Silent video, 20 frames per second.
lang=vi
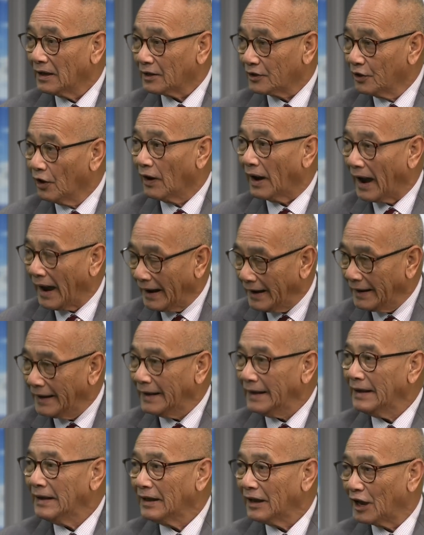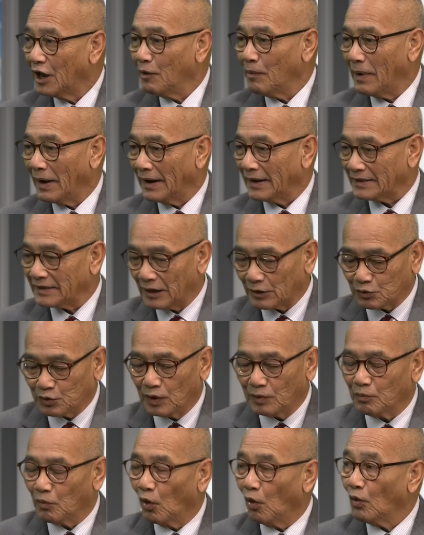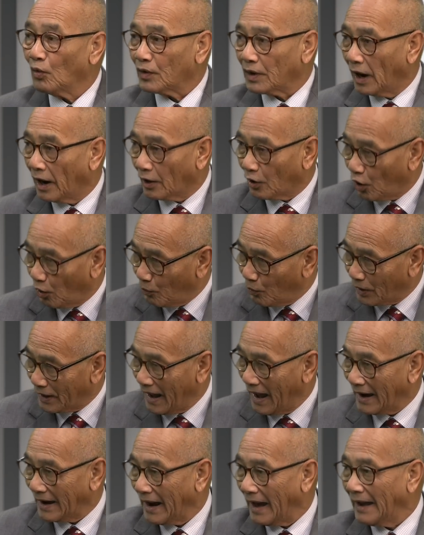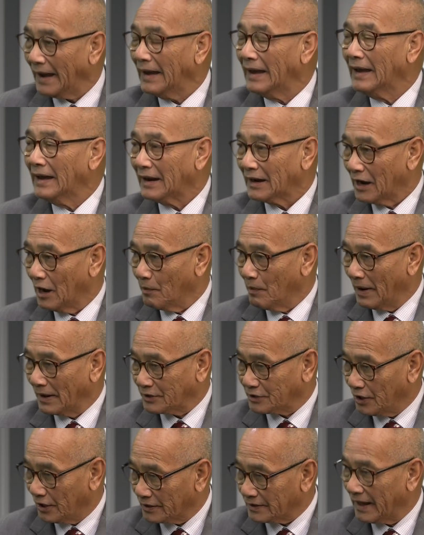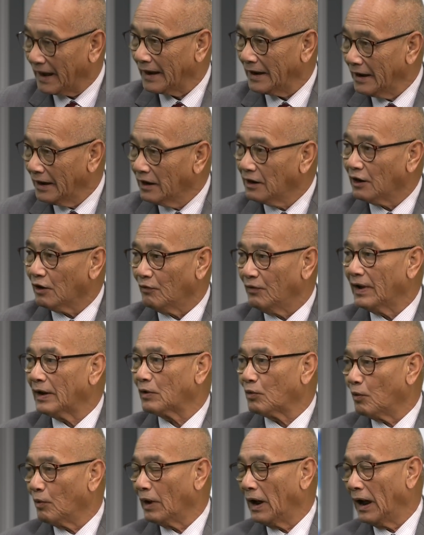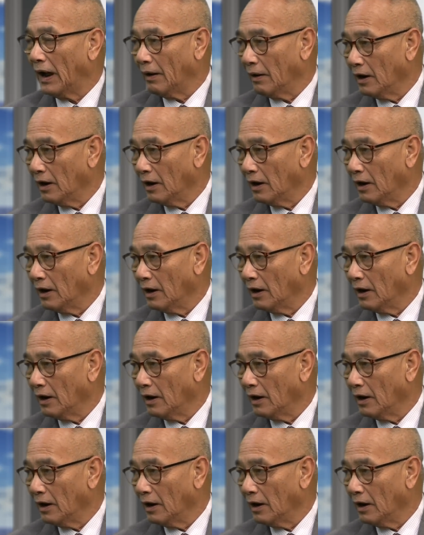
thường hay đi khi mà người ta tuyên bố rời khỏi một đảng này để mà trở thành ứng cử viên của à,